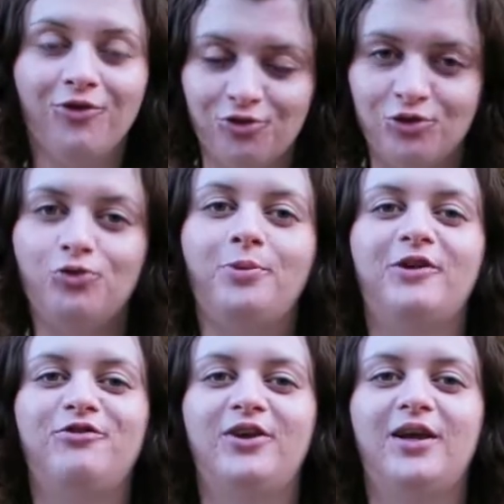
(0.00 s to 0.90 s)
Surtout
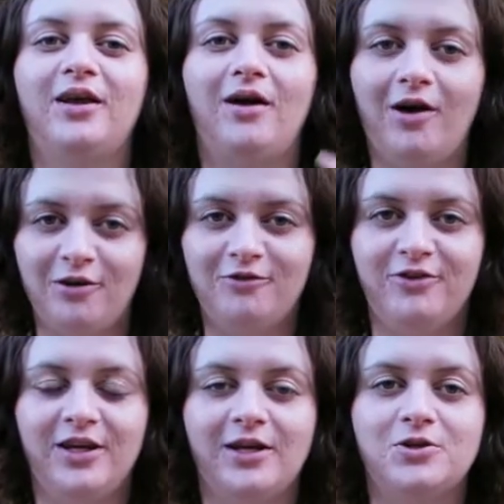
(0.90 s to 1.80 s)
préférez
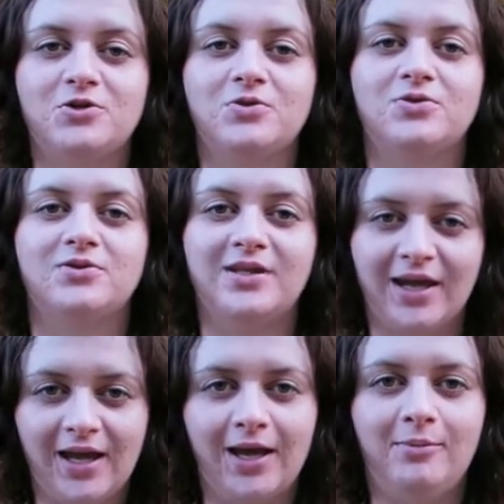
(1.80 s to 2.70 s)
enlever quelque chose
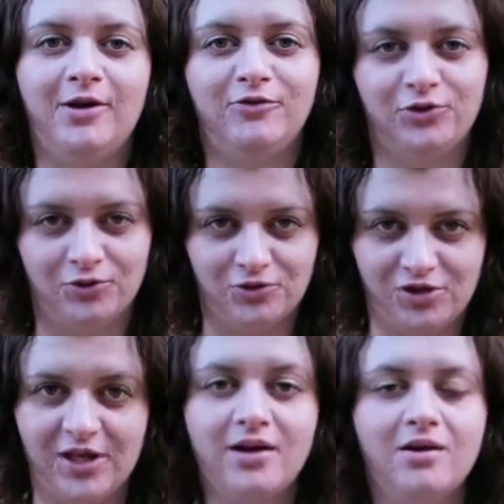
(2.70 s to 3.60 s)
d'agréable à votre
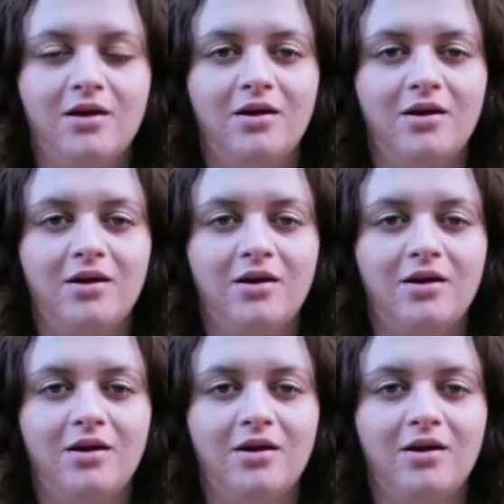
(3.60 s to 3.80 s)
chien